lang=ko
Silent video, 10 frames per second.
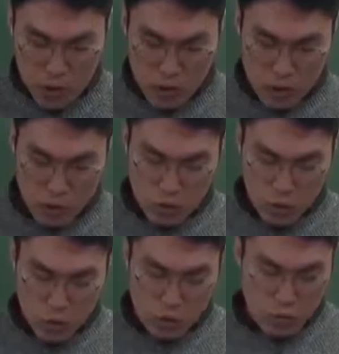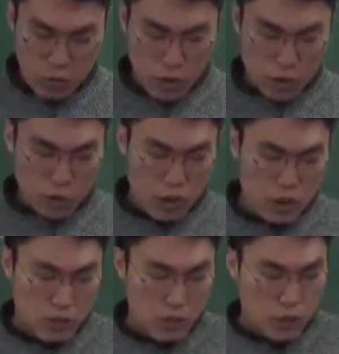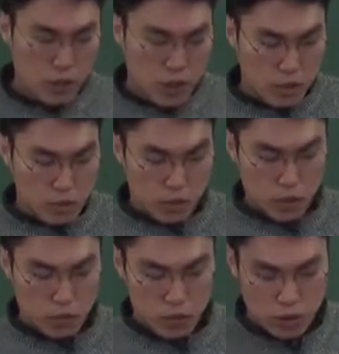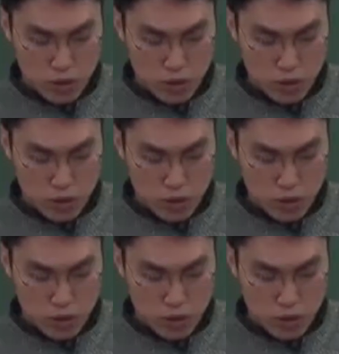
상기 규정에도 불구하고 관세법에서 달리 규정하고 있는